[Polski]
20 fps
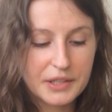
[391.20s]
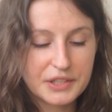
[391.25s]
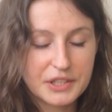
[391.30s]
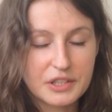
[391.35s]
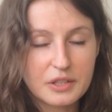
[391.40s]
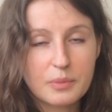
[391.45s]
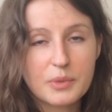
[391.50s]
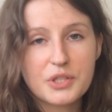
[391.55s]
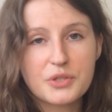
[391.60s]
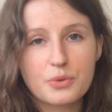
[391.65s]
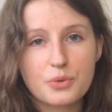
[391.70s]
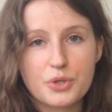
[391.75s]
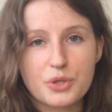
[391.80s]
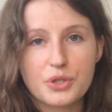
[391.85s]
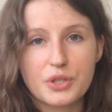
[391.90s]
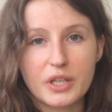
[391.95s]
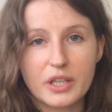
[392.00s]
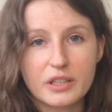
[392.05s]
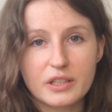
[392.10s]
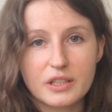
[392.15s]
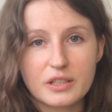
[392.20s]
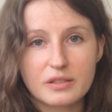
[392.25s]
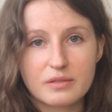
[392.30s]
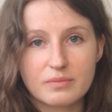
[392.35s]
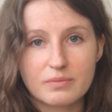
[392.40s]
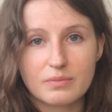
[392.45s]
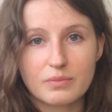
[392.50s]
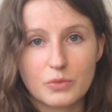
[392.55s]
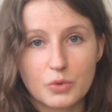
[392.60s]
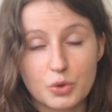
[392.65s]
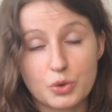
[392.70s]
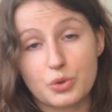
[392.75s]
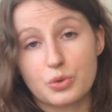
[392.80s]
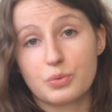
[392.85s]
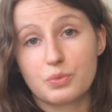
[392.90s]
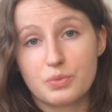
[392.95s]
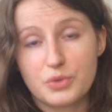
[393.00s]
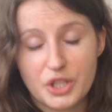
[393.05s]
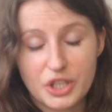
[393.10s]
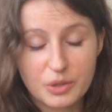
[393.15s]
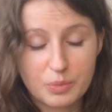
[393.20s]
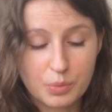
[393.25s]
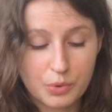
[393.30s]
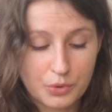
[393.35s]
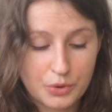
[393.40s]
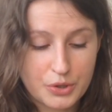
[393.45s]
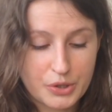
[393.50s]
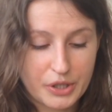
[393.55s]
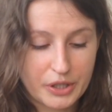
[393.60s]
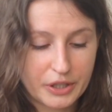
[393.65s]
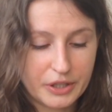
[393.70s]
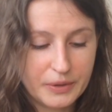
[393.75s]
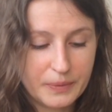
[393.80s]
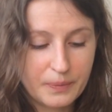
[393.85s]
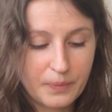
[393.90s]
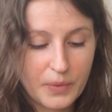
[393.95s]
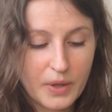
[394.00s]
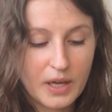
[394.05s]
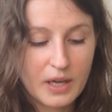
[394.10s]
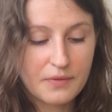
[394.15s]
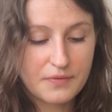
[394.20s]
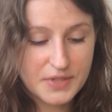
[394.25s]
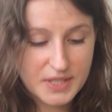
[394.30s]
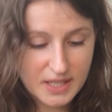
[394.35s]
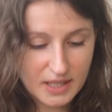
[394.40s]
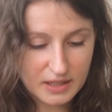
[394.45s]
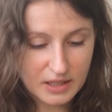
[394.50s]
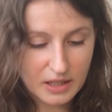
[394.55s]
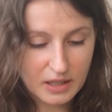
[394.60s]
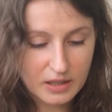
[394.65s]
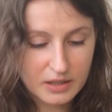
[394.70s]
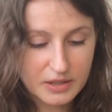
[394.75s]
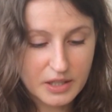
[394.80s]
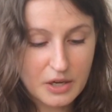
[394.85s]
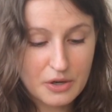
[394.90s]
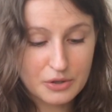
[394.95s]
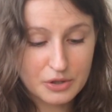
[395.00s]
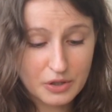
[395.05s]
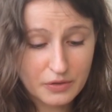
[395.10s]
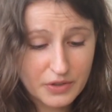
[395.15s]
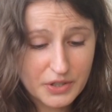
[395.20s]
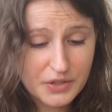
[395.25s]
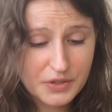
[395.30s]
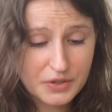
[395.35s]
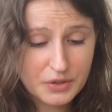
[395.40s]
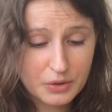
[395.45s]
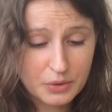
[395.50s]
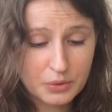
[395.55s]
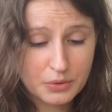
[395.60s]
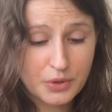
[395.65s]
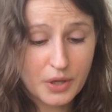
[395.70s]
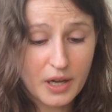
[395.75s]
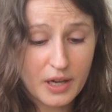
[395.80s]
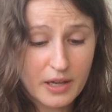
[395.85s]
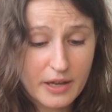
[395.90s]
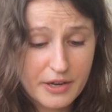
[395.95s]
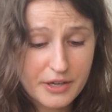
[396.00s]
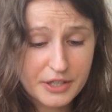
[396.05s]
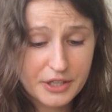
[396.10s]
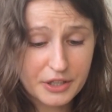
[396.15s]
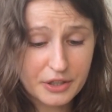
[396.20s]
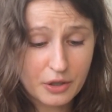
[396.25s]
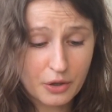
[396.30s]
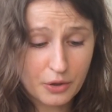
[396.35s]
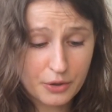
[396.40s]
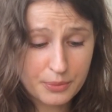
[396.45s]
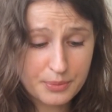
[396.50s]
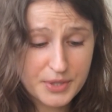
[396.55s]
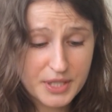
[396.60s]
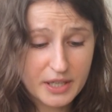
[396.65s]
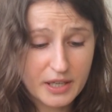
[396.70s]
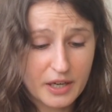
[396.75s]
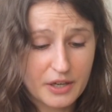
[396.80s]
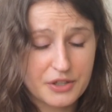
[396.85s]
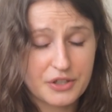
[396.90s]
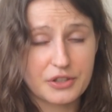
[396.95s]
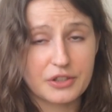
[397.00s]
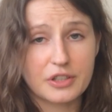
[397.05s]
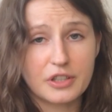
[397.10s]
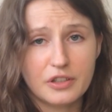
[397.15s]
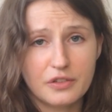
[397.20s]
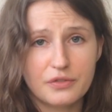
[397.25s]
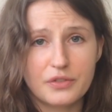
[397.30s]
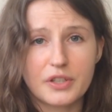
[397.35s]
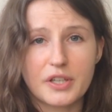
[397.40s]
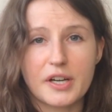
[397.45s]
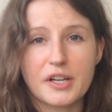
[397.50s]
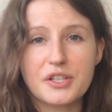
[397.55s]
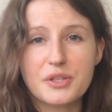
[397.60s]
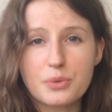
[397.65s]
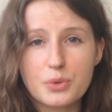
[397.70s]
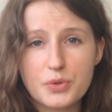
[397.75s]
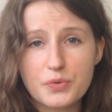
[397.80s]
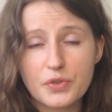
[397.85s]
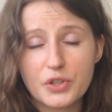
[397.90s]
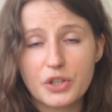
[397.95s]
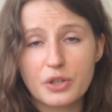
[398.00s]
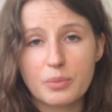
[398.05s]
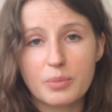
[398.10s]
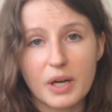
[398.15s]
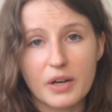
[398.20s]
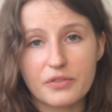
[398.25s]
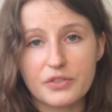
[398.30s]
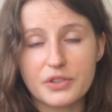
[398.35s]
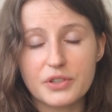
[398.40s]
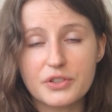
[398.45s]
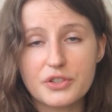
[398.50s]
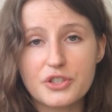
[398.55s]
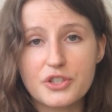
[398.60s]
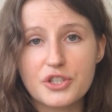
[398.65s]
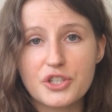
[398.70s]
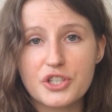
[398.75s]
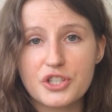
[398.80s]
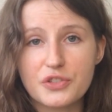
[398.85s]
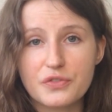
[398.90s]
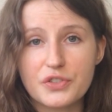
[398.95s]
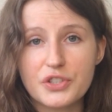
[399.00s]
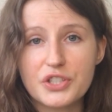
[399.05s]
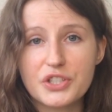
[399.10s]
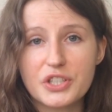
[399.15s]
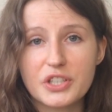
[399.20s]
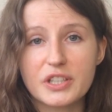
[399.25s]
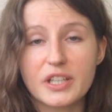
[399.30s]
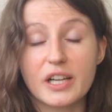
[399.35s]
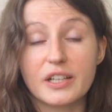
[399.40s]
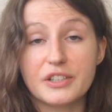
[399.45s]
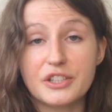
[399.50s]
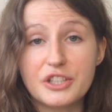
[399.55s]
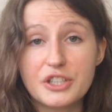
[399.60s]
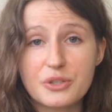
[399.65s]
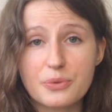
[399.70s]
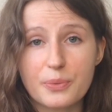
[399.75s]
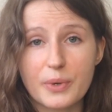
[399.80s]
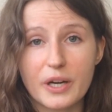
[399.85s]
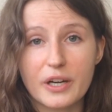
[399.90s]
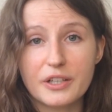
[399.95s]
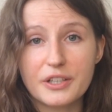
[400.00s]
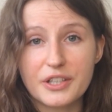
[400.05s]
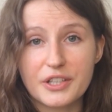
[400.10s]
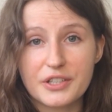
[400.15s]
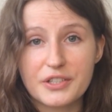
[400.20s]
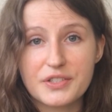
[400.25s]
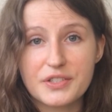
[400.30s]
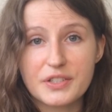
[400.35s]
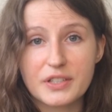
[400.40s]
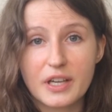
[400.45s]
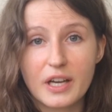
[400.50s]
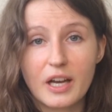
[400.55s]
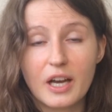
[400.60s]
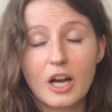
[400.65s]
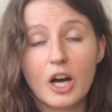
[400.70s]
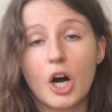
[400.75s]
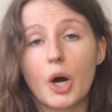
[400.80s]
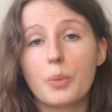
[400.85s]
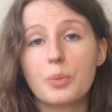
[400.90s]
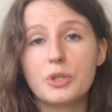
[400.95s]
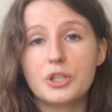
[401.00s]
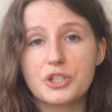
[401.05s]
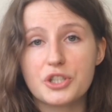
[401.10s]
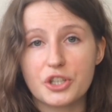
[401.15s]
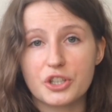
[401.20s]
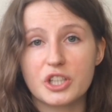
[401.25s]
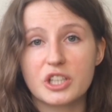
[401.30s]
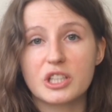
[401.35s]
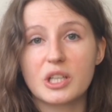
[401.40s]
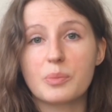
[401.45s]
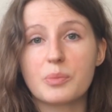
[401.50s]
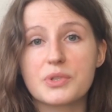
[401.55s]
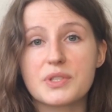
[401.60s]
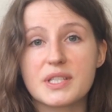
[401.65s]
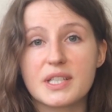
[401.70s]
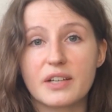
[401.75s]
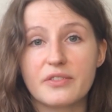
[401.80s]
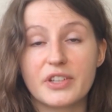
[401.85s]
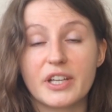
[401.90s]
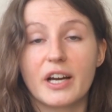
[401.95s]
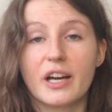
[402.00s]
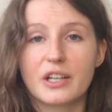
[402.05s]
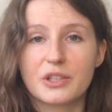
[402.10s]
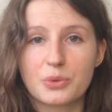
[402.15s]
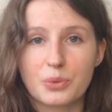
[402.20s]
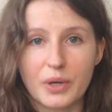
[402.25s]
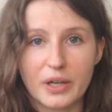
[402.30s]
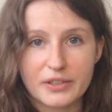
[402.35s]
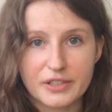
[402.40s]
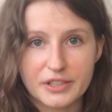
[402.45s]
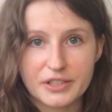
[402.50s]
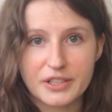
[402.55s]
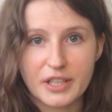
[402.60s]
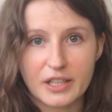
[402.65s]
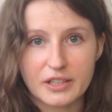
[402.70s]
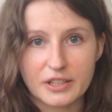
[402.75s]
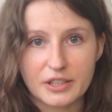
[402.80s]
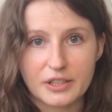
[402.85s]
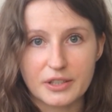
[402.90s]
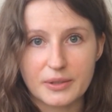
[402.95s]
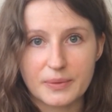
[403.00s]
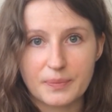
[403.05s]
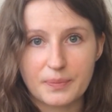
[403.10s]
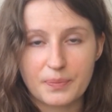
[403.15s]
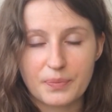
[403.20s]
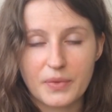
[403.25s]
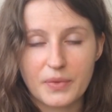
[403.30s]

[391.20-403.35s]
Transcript: Natomiast już jeden, już dzień później, w Stanach Narodowy Instytut Alergii i Chorób Zakaźnych wyraził swoje obawy, czy rzeczywiście ta liczba jest obliczona na podstawie aktualnych danych.